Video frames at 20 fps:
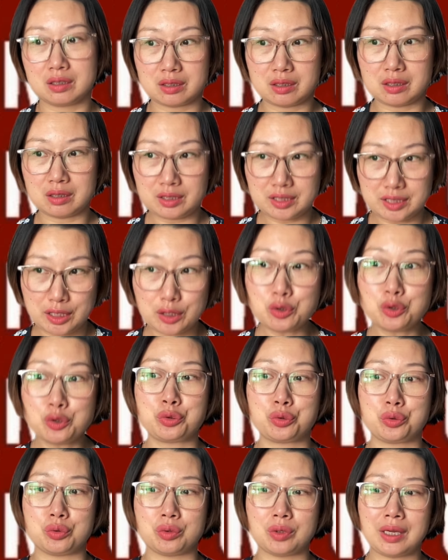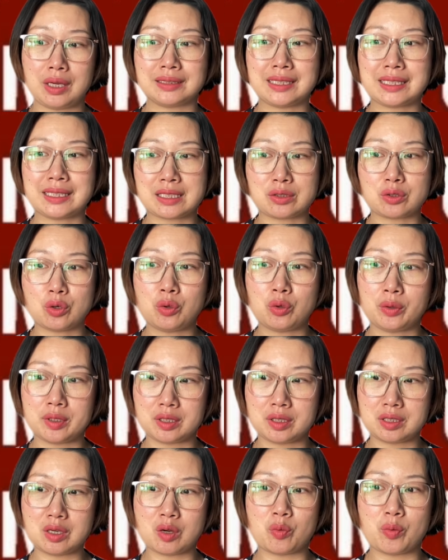也许啊，大家都
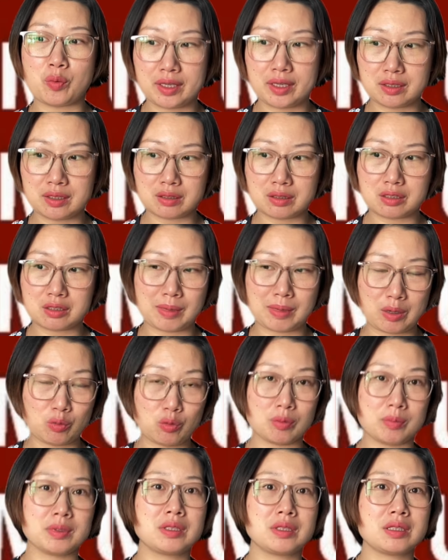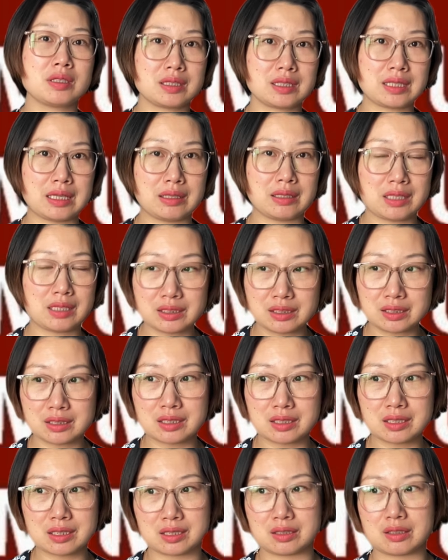会认为是吧？我们在让这
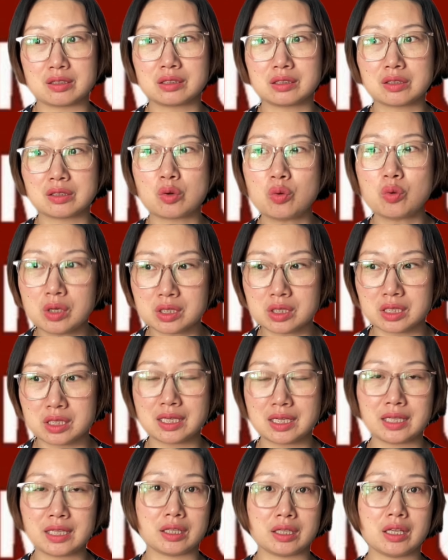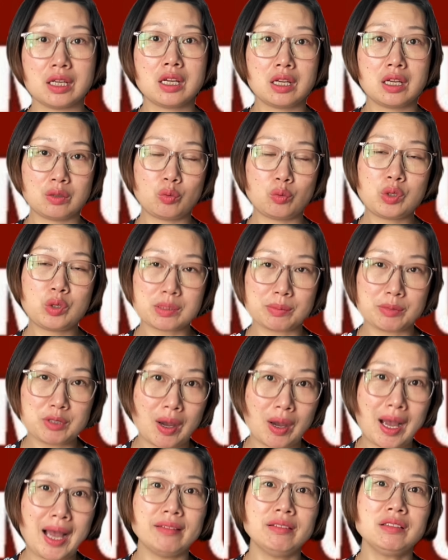个死的这个过程让你为什么有
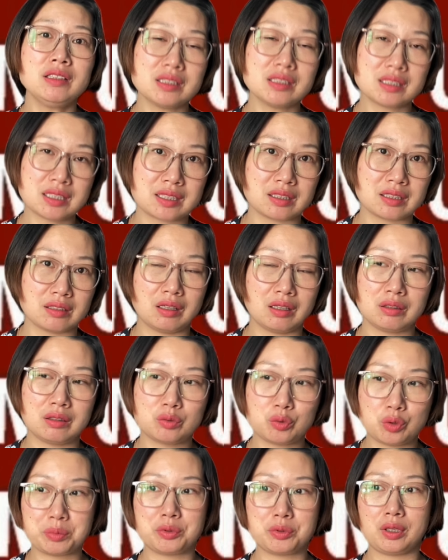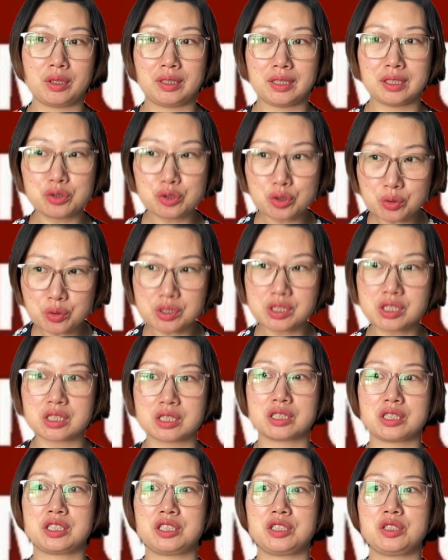安乐死呢？对不对？那就是
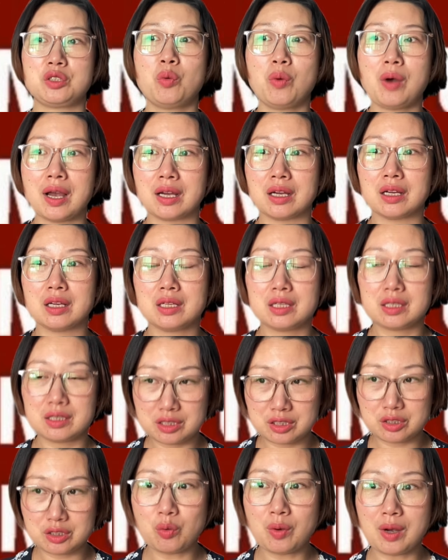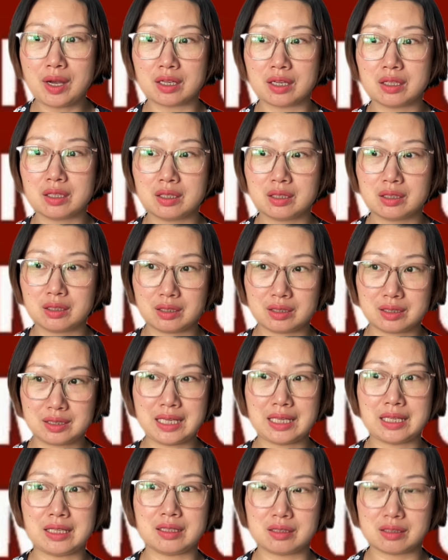希望希望。
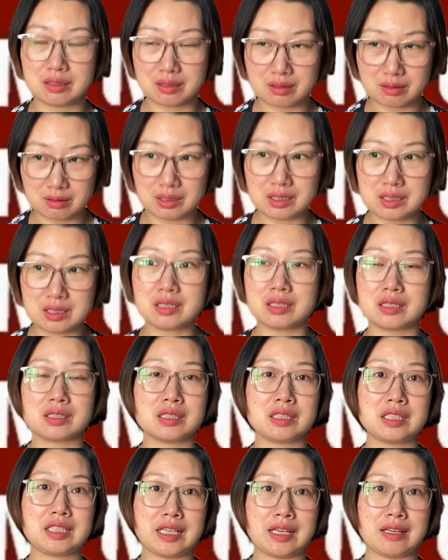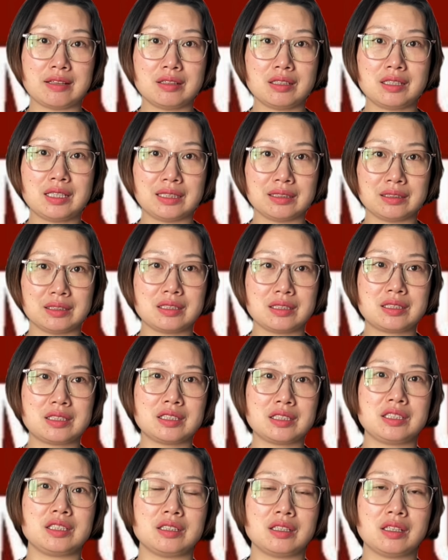在临死之前，让自
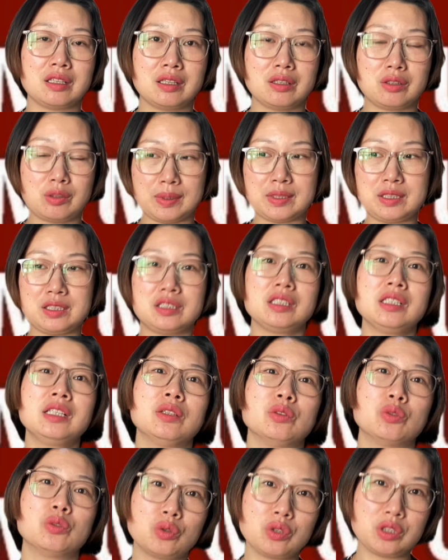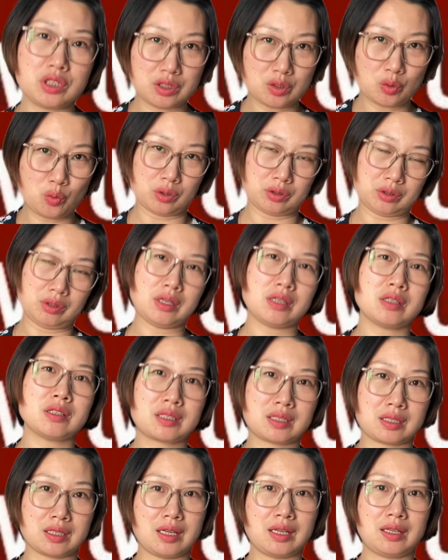己对吧？已经很痛，已经我都要
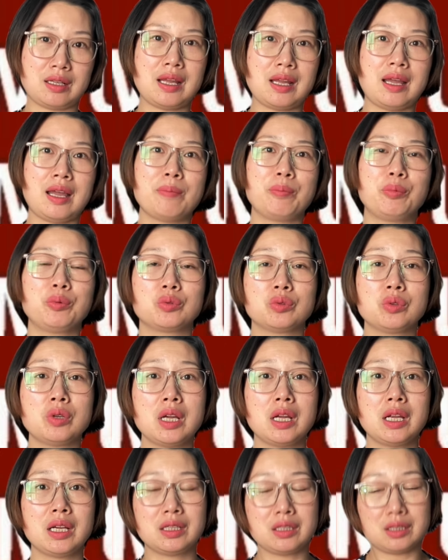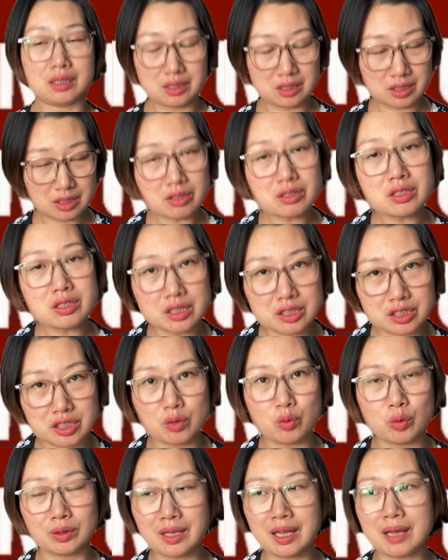死了，那还不如知道这个结
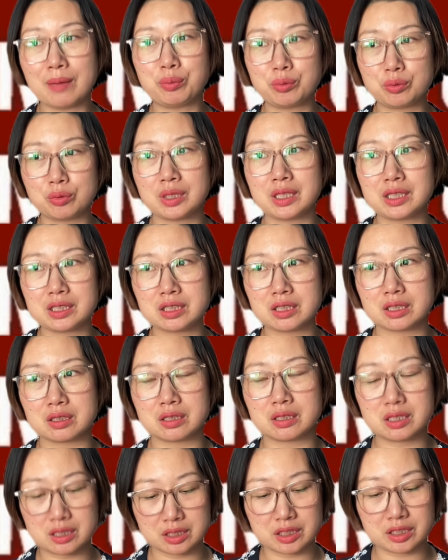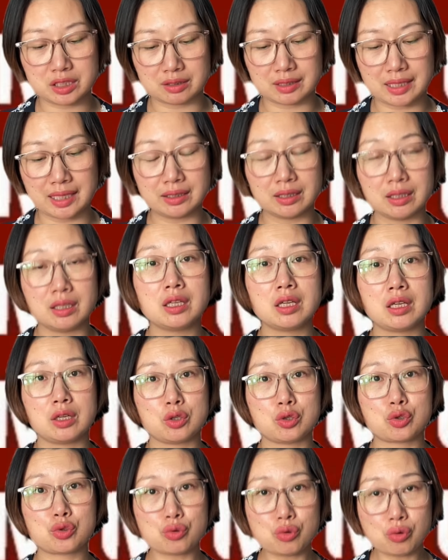果，那还不如让这个事情来的
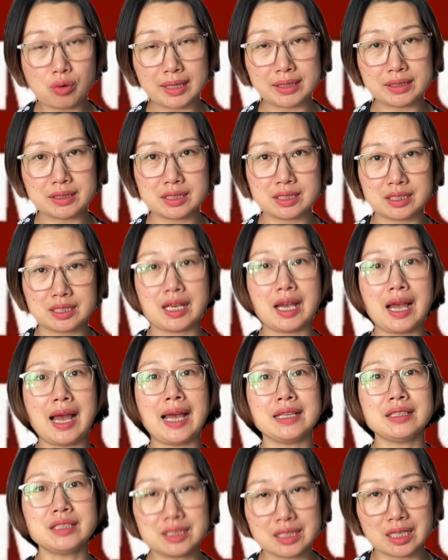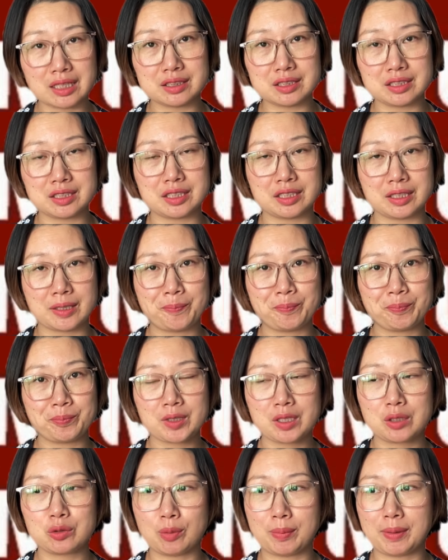舒缓一些、安详一些，
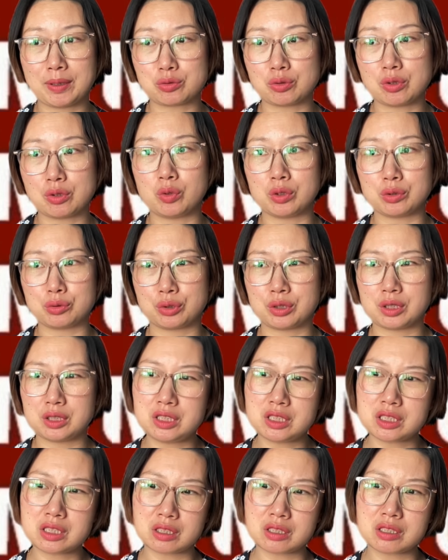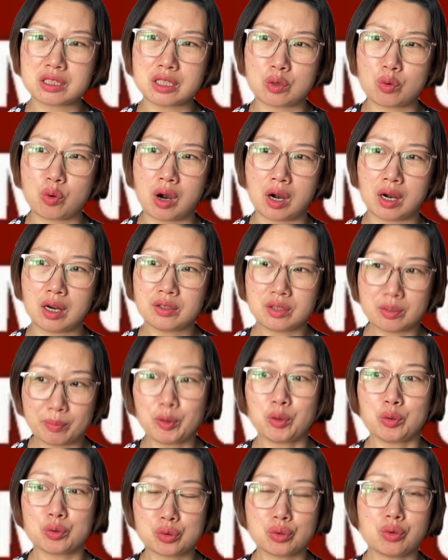对吧？所以我觉得医生这块儿也没
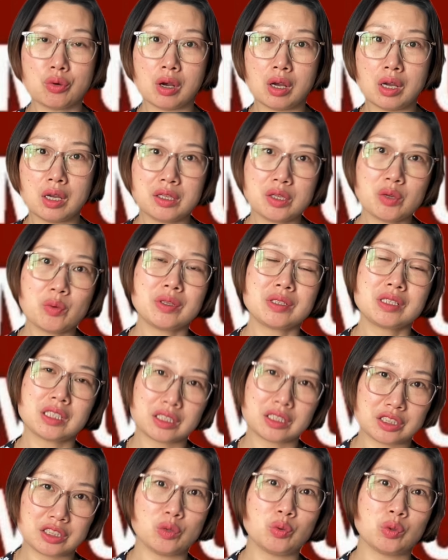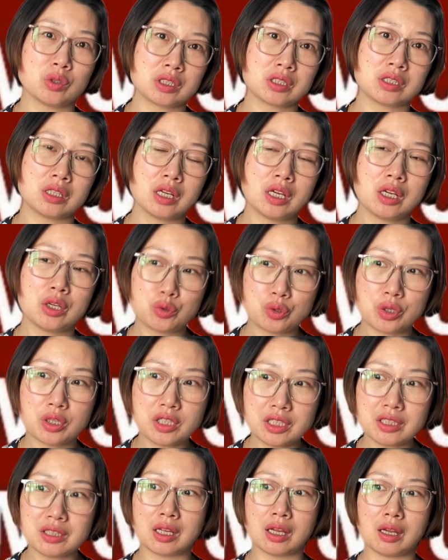有错，因为这个结果是确
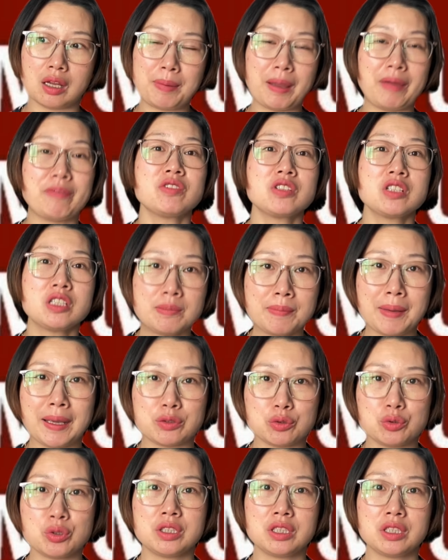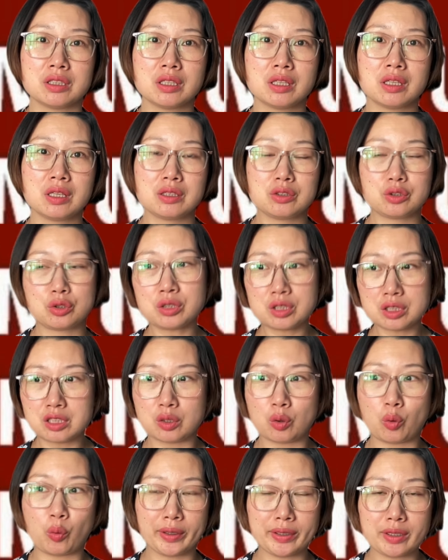定的，百分之一百确定。就是你
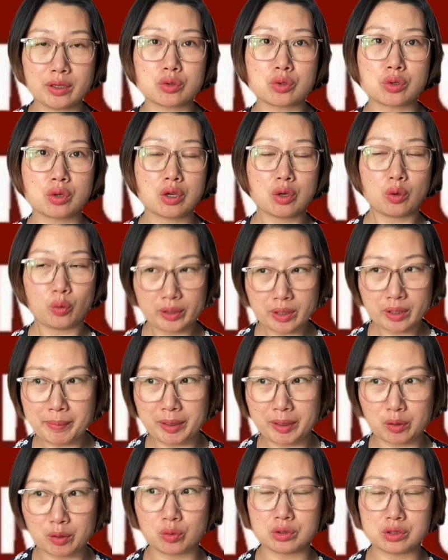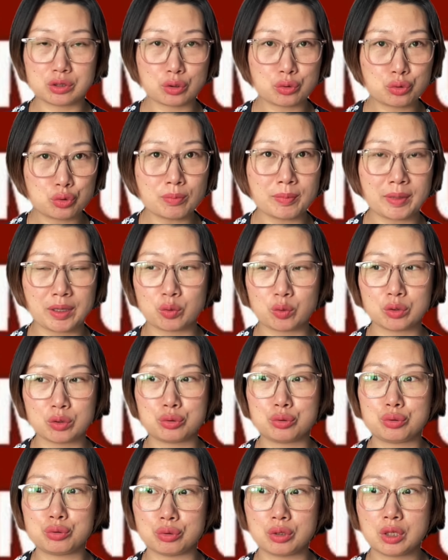回到回到美国，你就去美国
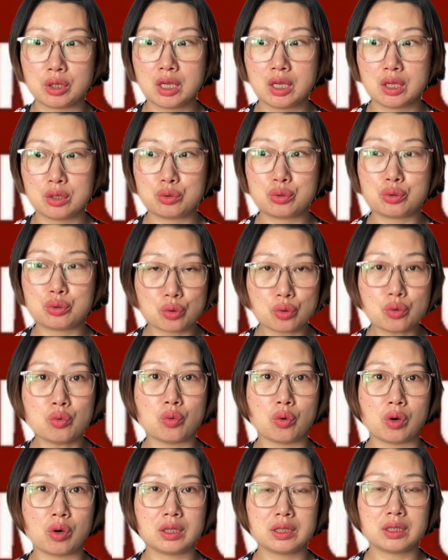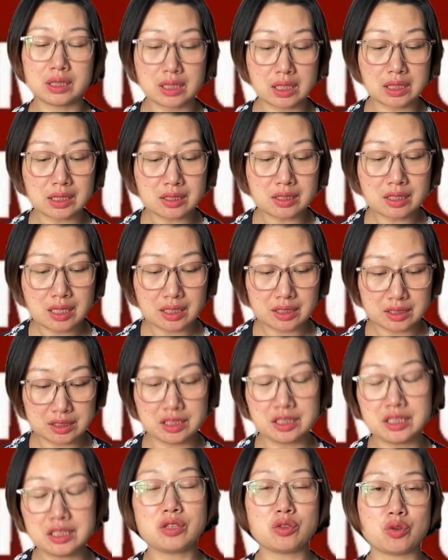去去中国，这个跟
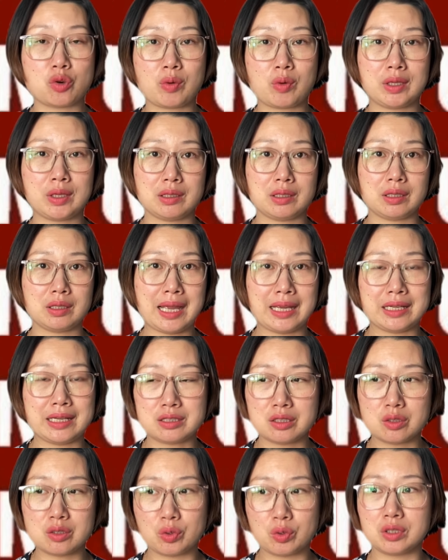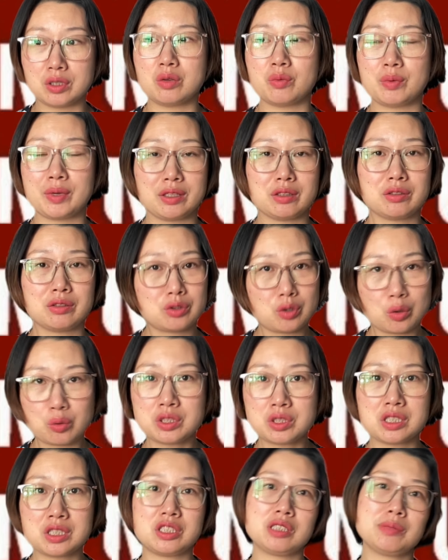胰腺有关的癌症，我认为都
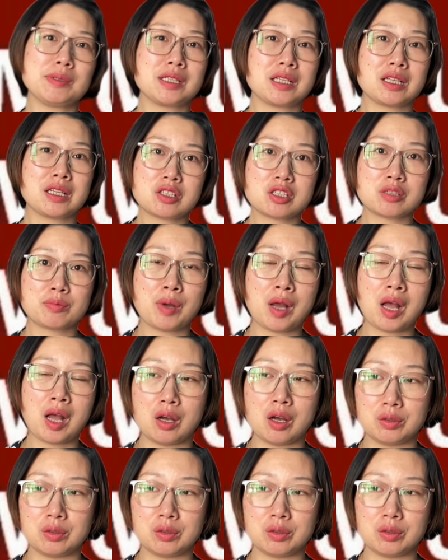是基本上治不好